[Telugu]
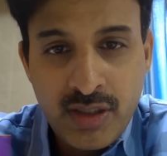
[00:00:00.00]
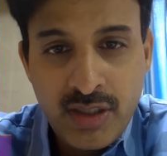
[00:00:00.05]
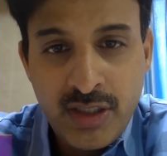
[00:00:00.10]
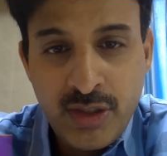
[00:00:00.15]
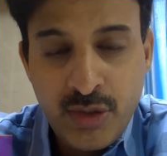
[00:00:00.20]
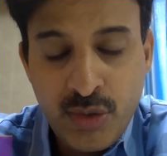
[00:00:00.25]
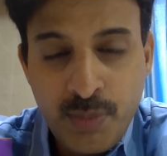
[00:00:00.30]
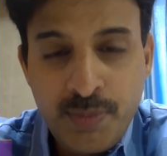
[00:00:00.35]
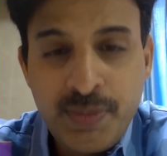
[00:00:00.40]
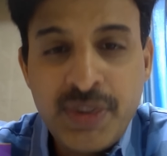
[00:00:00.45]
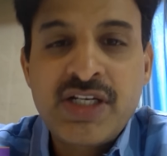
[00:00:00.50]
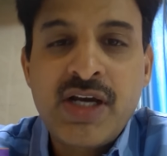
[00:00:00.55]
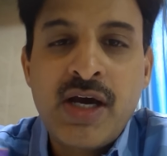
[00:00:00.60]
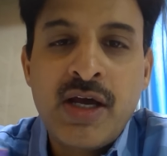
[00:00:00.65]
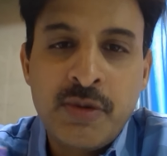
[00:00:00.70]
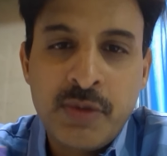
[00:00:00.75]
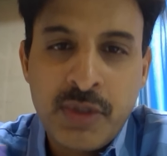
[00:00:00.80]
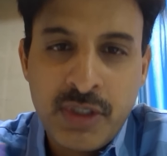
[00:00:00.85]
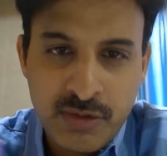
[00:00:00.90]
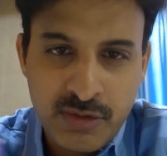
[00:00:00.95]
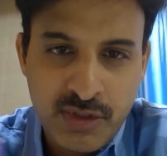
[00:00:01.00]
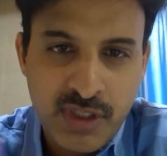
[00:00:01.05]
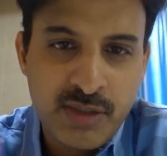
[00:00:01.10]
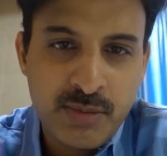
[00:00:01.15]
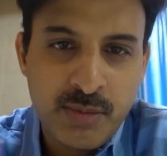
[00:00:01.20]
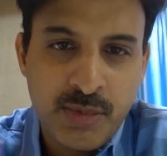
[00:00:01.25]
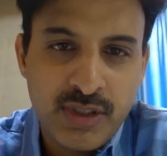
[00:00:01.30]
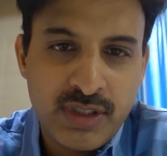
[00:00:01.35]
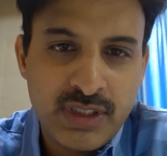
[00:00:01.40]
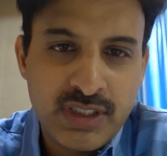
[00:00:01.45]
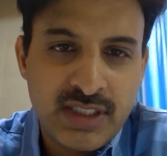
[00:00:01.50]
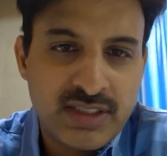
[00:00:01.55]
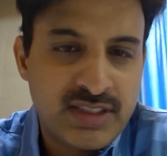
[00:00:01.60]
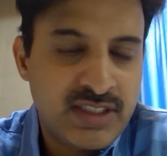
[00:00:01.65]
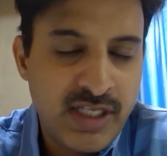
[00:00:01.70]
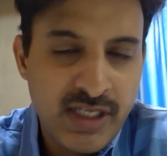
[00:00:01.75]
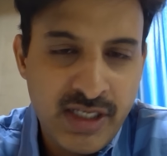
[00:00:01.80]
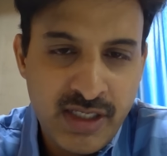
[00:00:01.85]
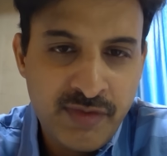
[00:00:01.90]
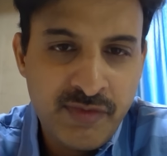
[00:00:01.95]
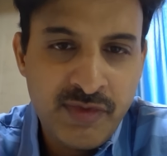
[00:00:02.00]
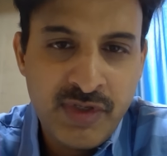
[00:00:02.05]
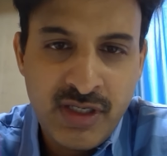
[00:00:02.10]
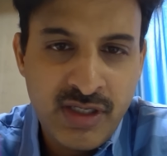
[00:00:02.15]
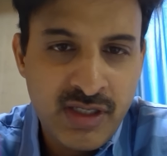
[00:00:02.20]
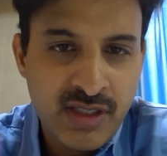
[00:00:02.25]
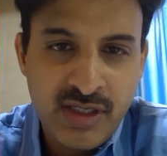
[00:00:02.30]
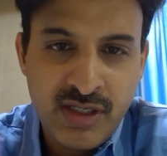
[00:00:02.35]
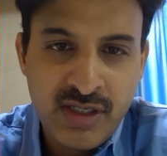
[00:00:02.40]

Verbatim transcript: ఈ నొప్పి చాలా వరకు తగ్గిపోతుంది అసలు ఏవి